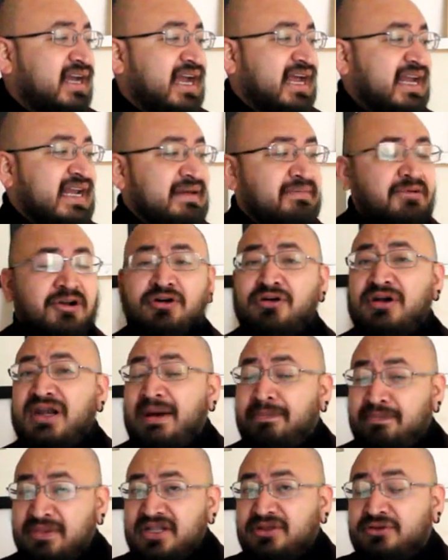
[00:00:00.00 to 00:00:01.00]
el libro
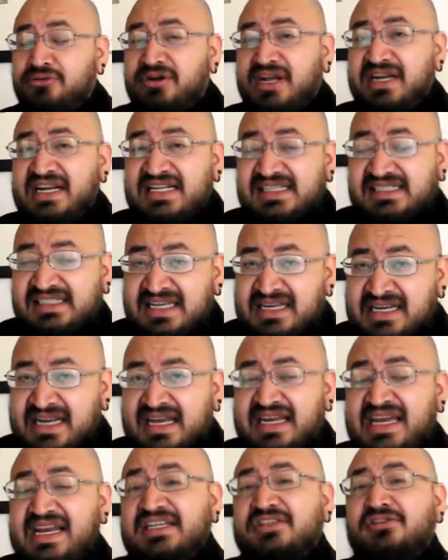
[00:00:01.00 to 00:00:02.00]
La pintura en el
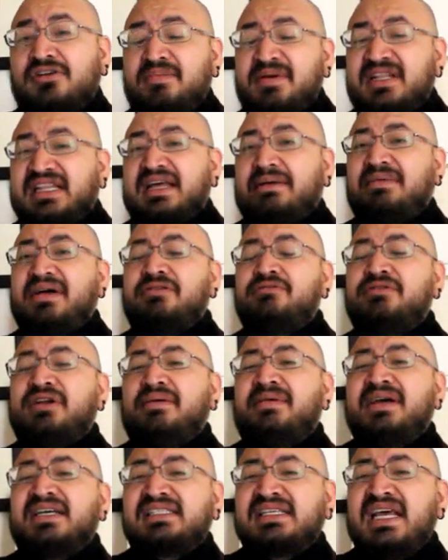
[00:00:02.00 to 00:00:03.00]
cine que les comentaba
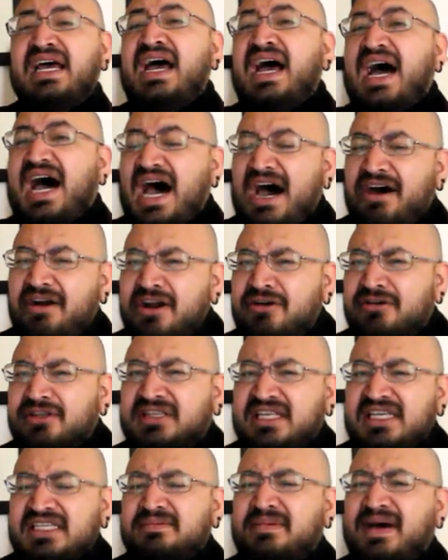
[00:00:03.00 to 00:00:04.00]
alguna vez. Aurea
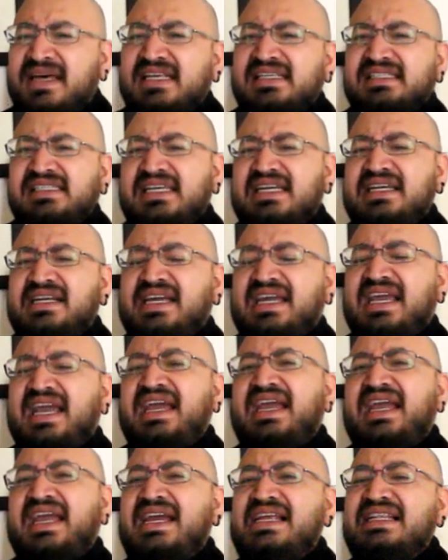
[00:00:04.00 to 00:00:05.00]
Ortiz va a decir
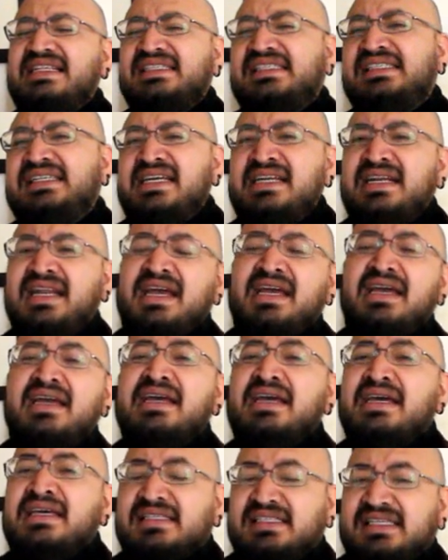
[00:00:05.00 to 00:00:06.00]
que el cine
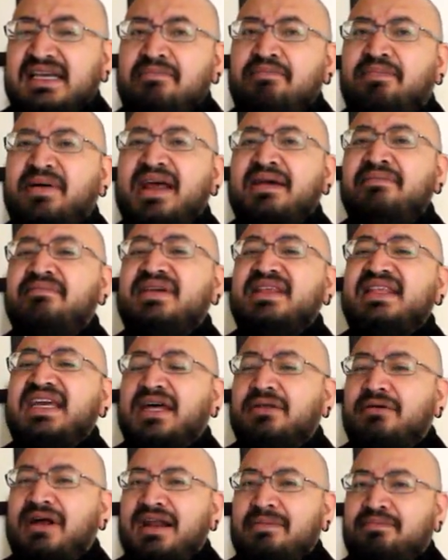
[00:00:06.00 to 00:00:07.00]
siempre ha
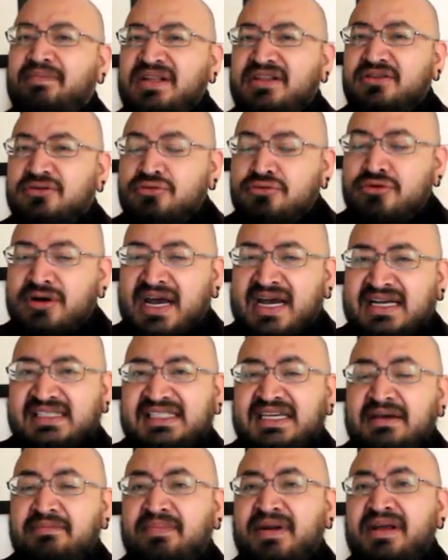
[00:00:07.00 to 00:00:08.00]
envidiado a la pintura,
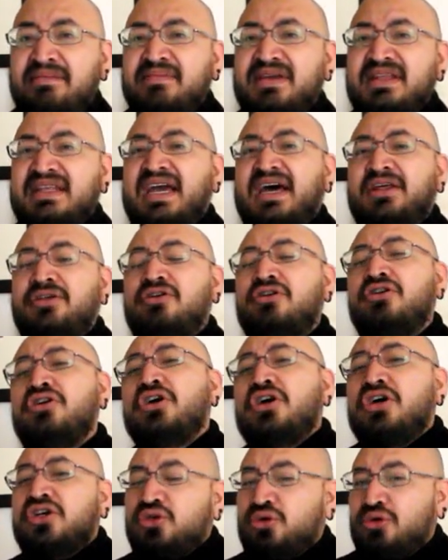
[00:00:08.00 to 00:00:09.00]
siempre ha envidiado
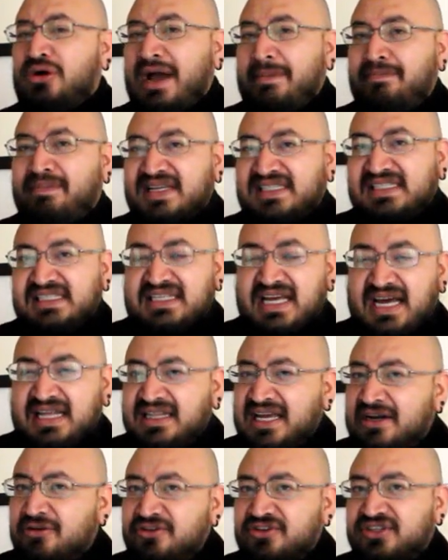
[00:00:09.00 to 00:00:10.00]
su capacidad
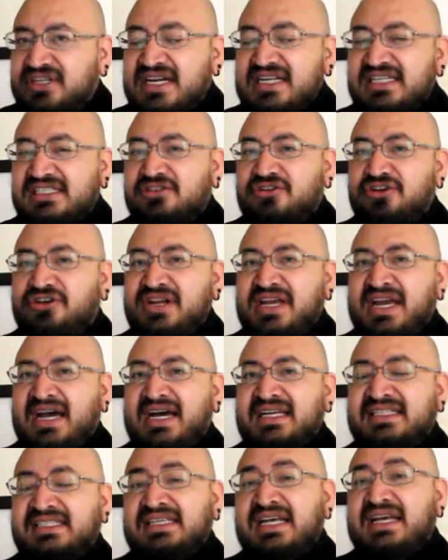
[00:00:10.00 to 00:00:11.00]
de contar
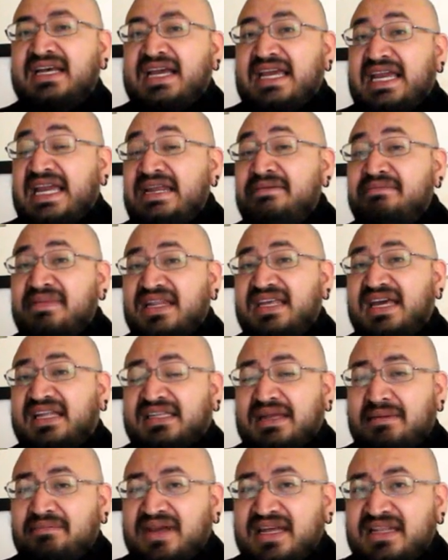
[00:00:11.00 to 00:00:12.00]
historias
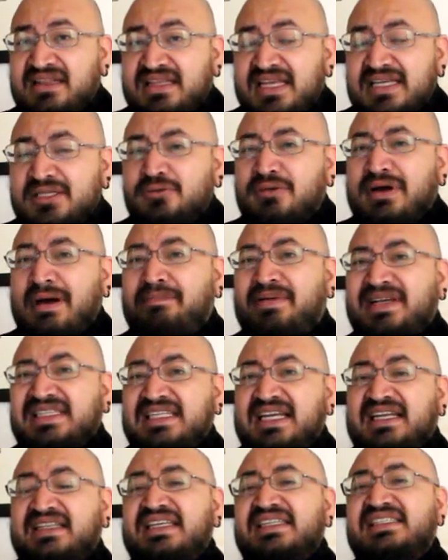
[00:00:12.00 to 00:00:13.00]
inmediatamente, su
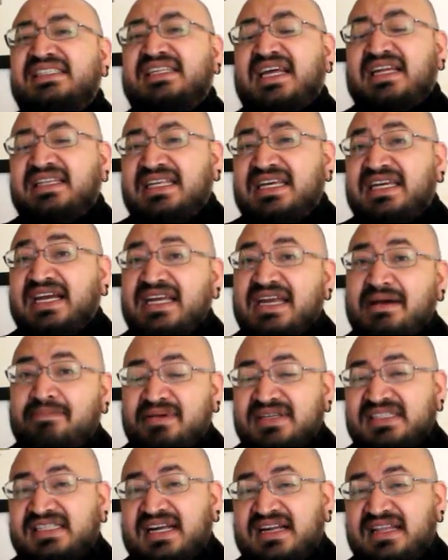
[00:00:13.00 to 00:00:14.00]
capacidad estática y a
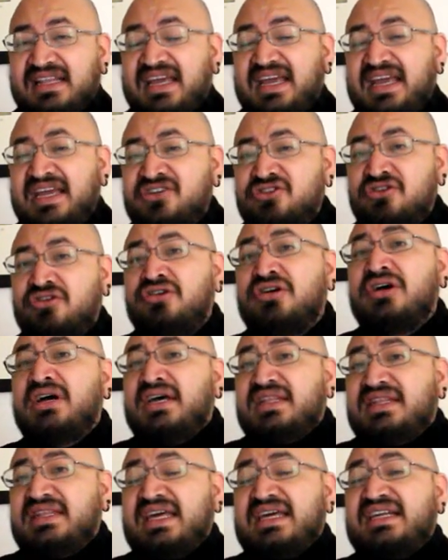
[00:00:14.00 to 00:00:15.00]
pesar de ello
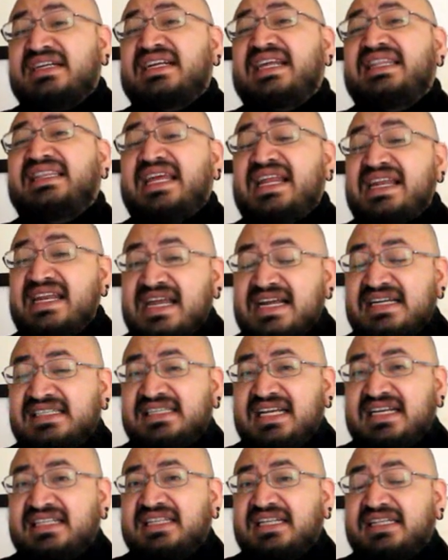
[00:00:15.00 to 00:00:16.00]
de retener
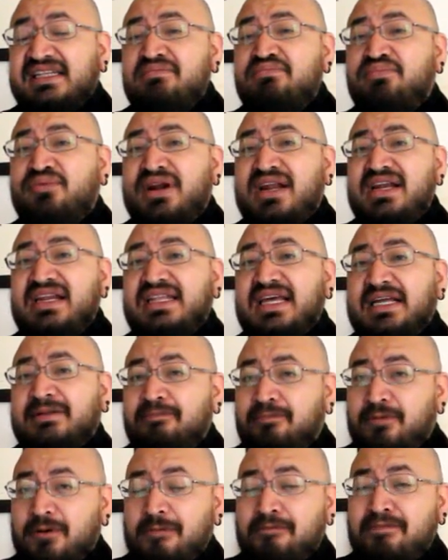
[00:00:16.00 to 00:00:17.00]
cierta
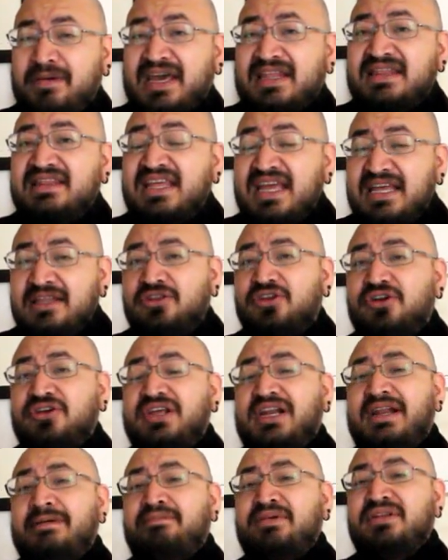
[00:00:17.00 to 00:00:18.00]
temporalidad propia dentro
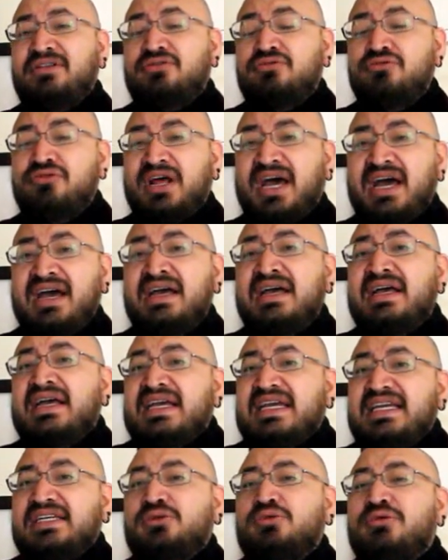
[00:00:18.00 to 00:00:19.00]
de la pintura
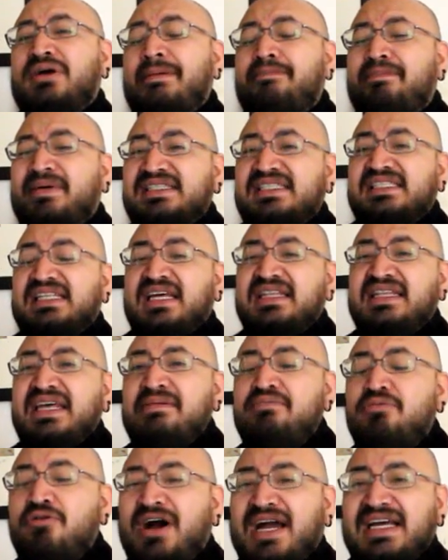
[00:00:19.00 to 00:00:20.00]
y su capacidad de
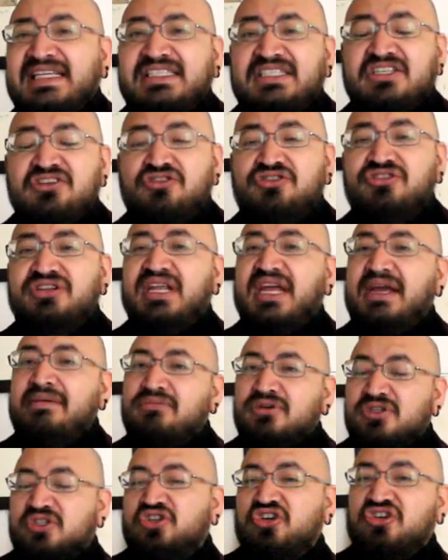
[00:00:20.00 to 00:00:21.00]
evocación de
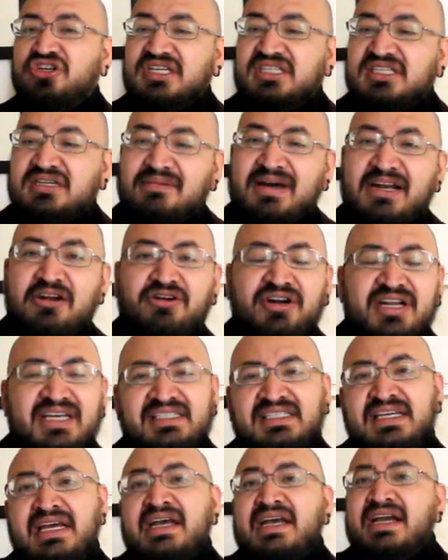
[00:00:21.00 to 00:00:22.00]
emociones y
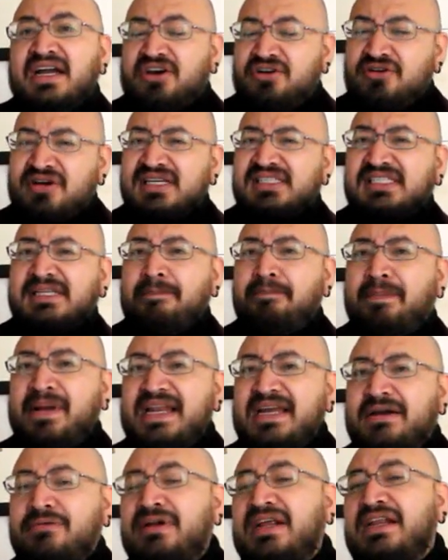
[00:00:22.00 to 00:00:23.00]
valores. Creo que esta
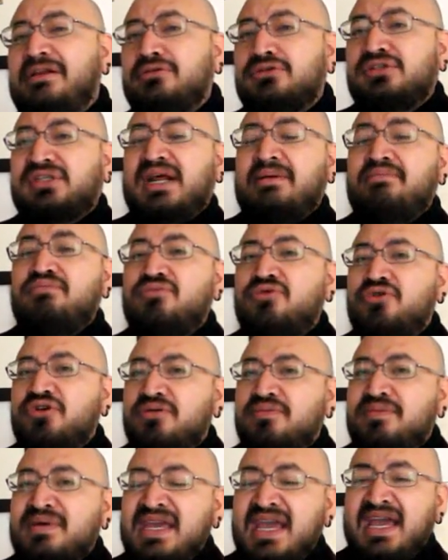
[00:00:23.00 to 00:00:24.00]
película ilustra muy
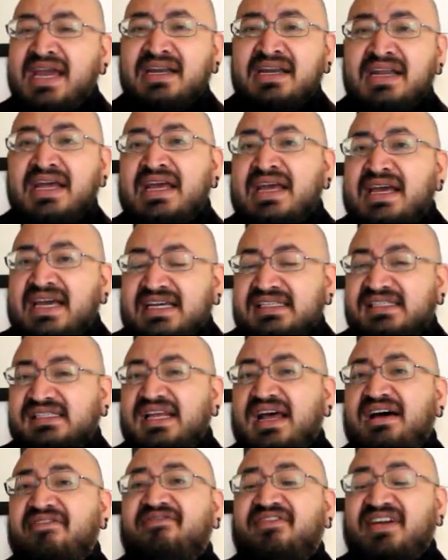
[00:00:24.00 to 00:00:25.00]
bien
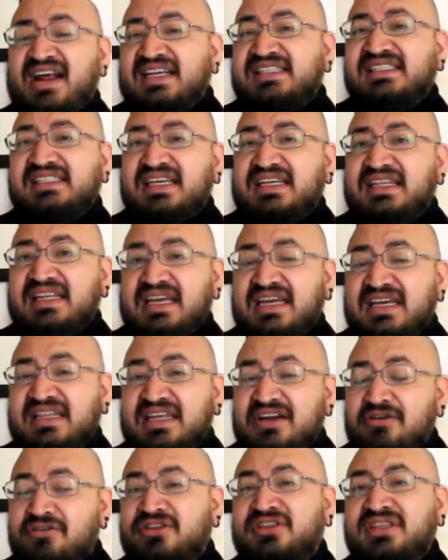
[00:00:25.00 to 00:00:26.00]
esta frase
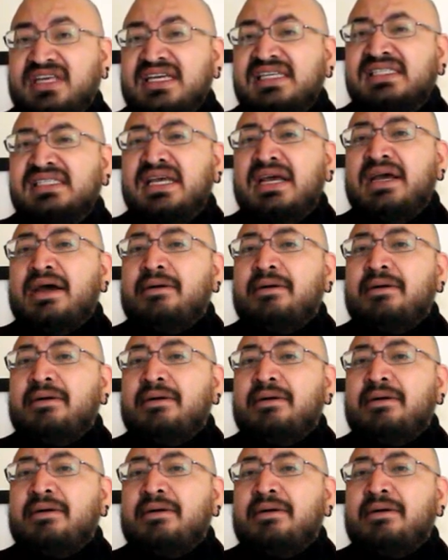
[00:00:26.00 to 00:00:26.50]
de, Ortiz,